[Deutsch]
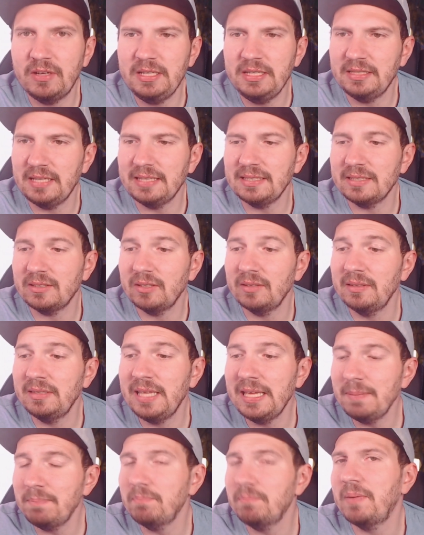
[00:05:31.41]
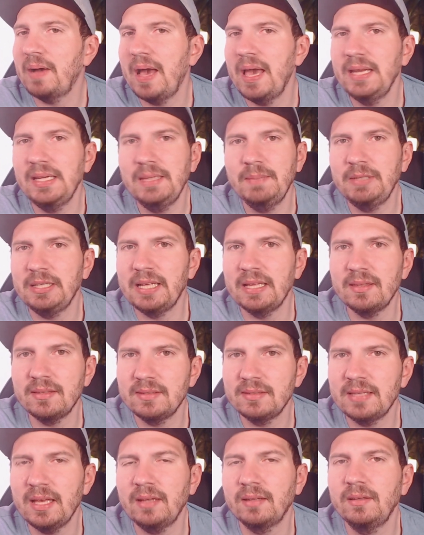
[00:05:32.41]
weil ich das nebenbei, neben den
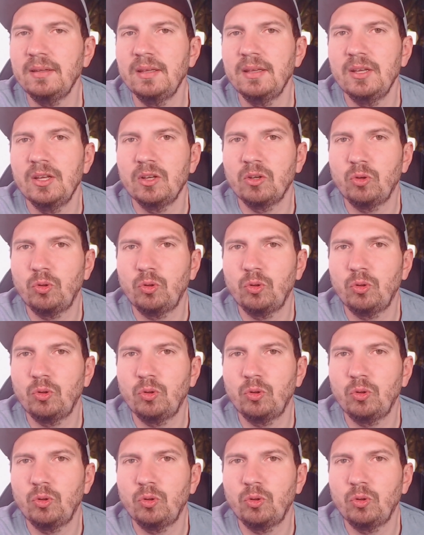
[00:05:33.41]
ganzen Sachen